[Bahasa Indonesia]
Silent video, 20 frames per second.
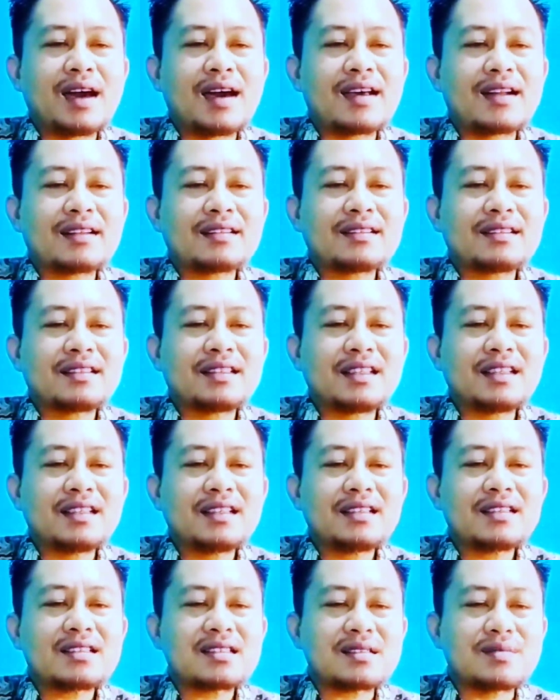
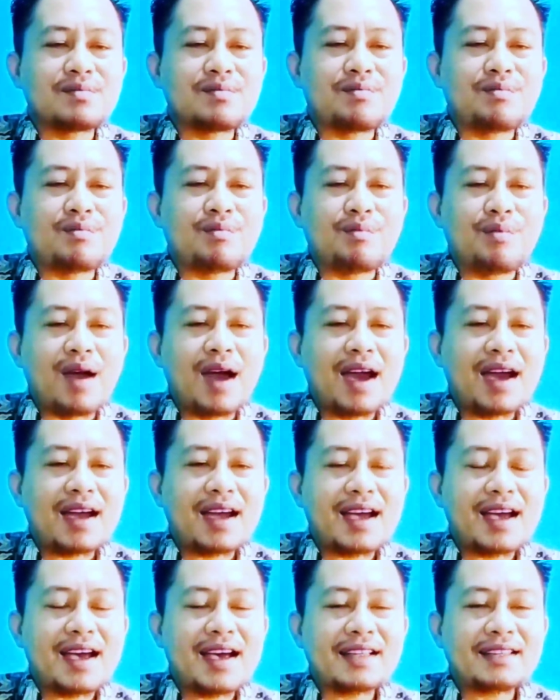arti
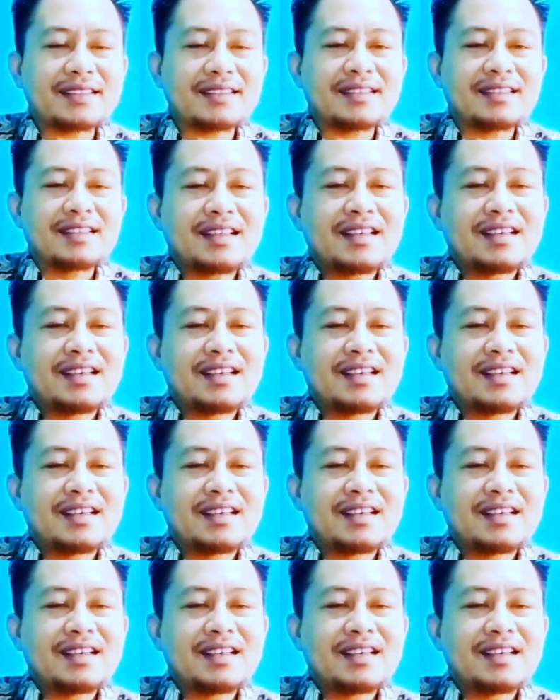semangat,